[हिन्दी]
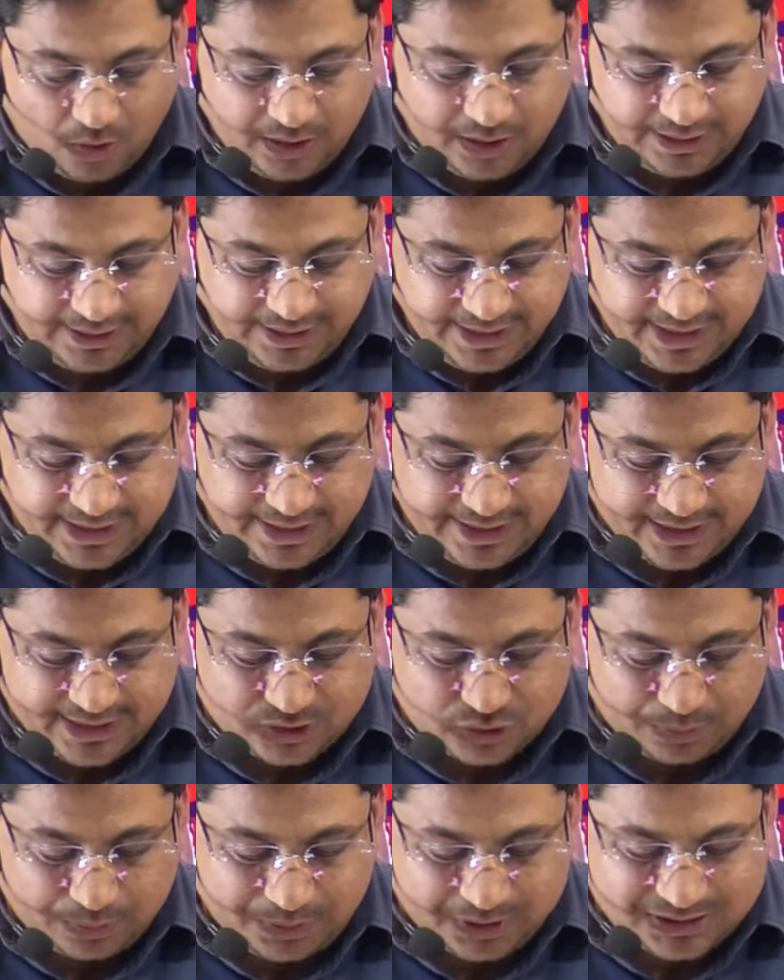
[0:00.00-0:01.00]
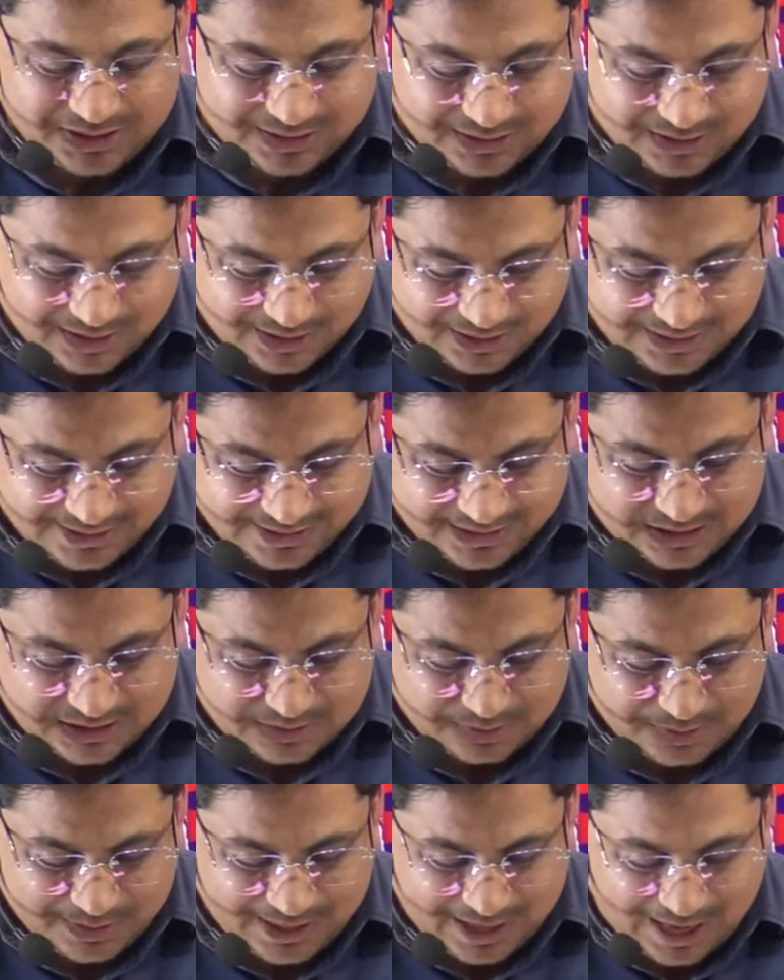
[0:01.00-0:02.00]
और इन पिछहत्तर
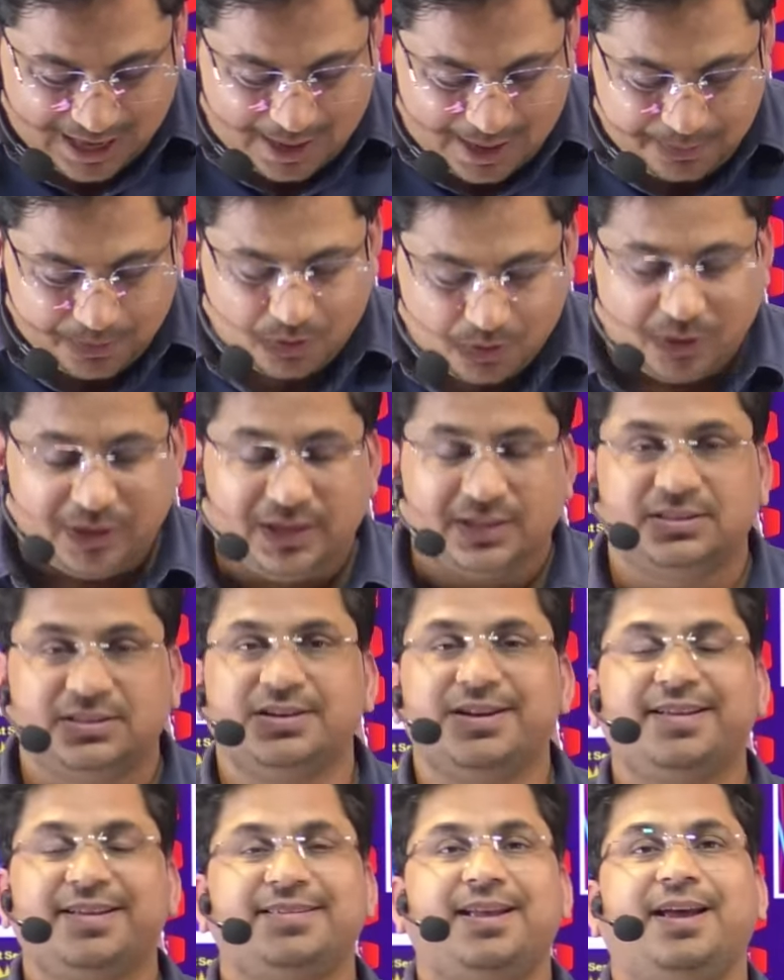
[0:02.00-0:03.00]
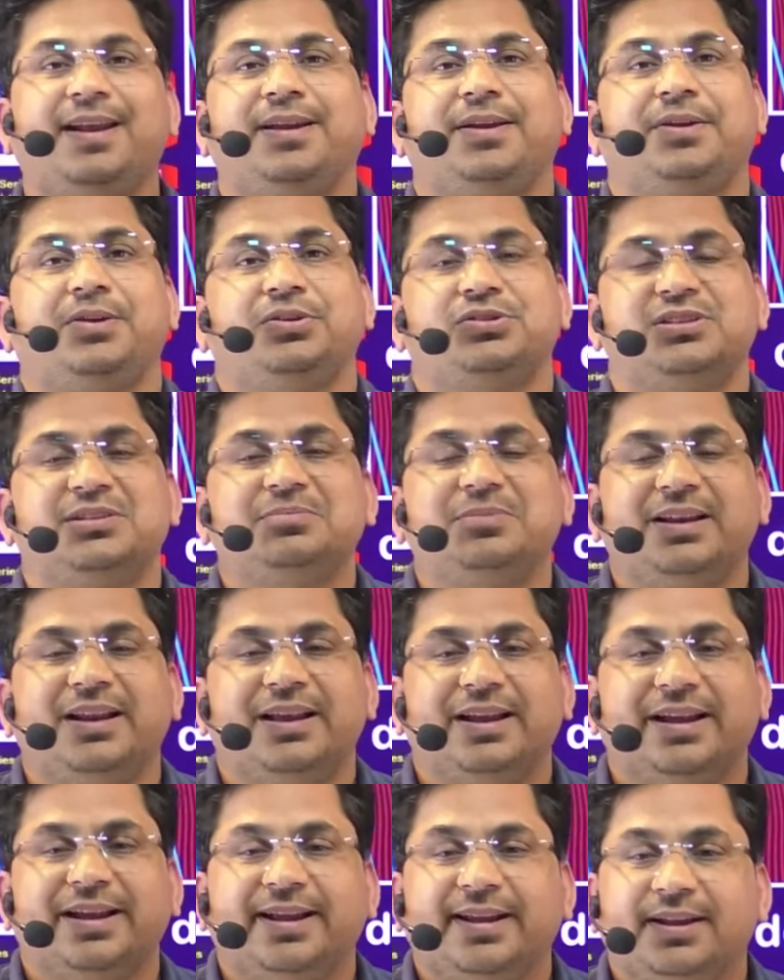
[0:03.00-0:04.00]
टेस्ट में आपको इतने सारे क्वेश्चन
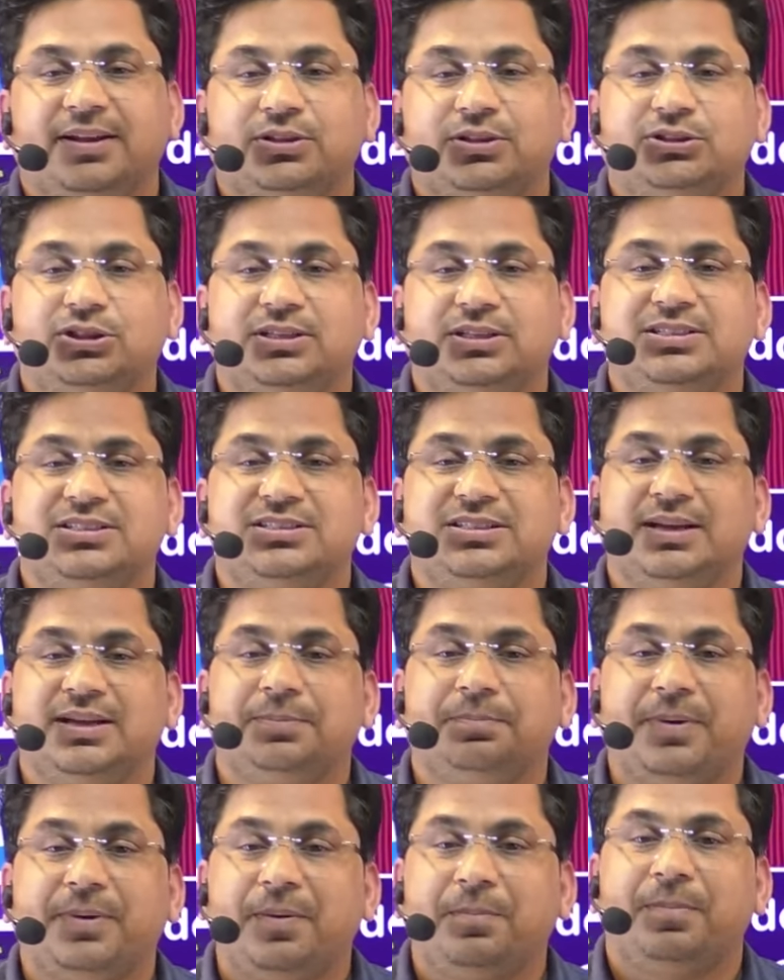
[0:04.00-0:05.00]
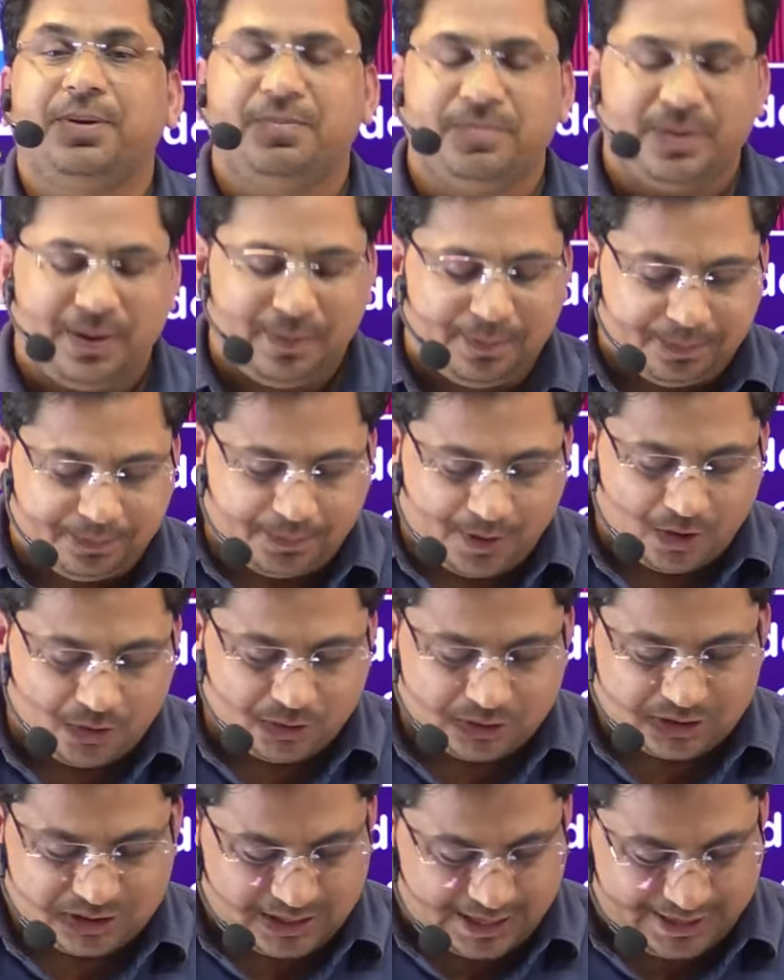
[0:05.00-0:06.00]
मिलेंगे जिनसे पेपर में
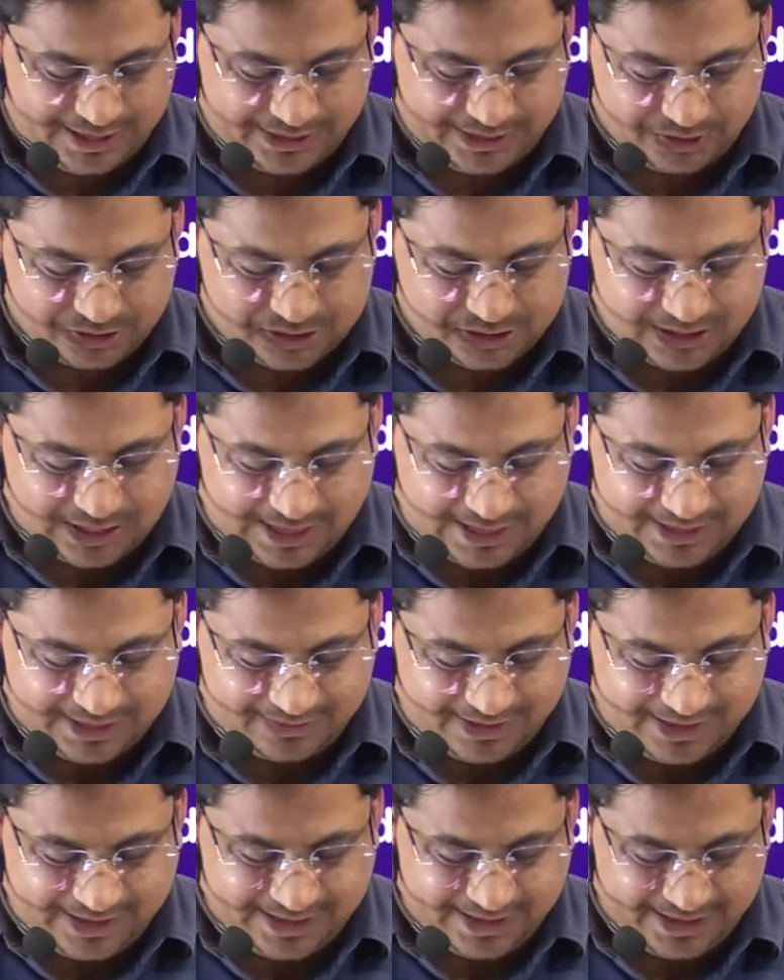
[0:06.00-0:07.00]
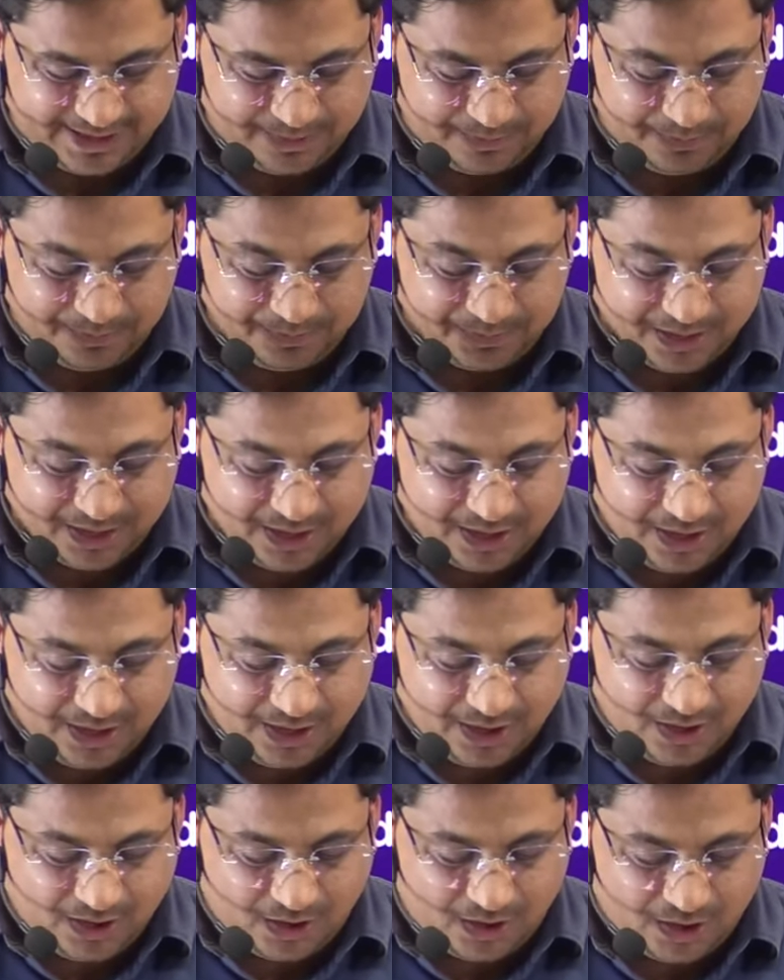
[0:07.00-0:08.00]
बहुत सारे क्वेश्चन आने वाले हैं
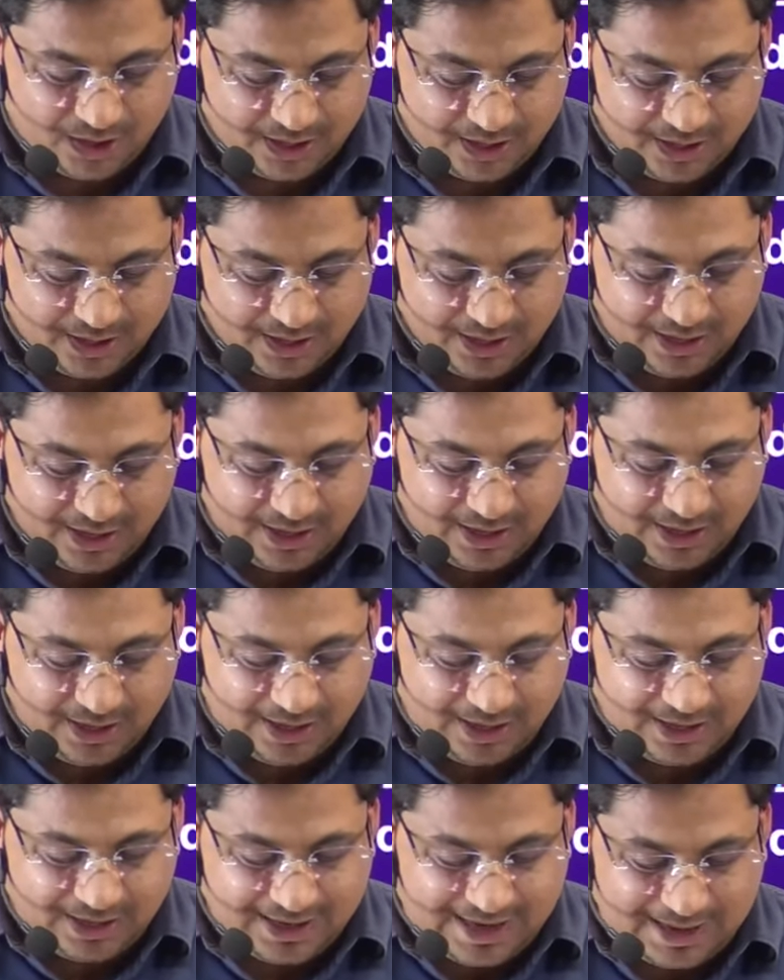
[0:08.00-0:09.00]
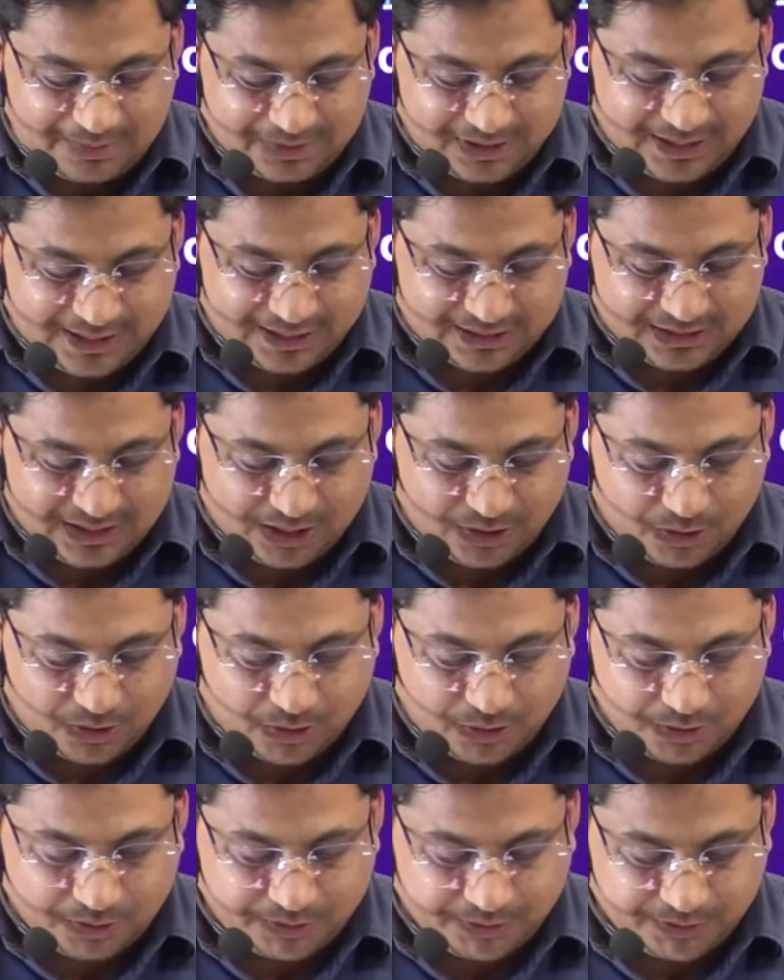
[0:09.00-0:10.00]
और अगर आप देखते
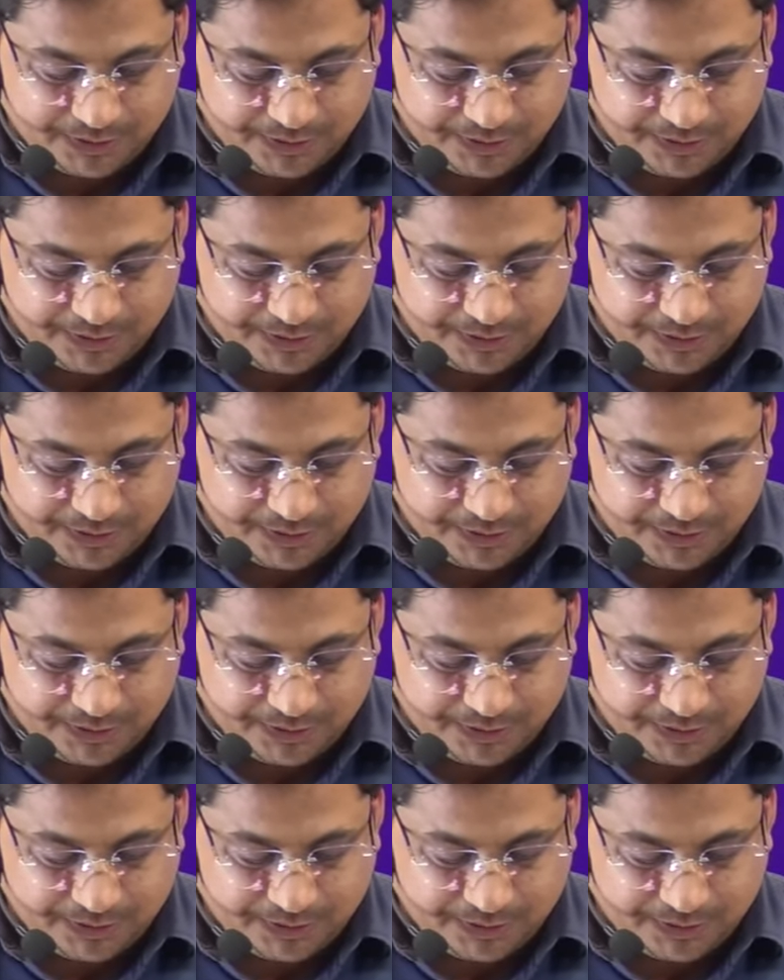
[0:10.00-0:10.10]
हो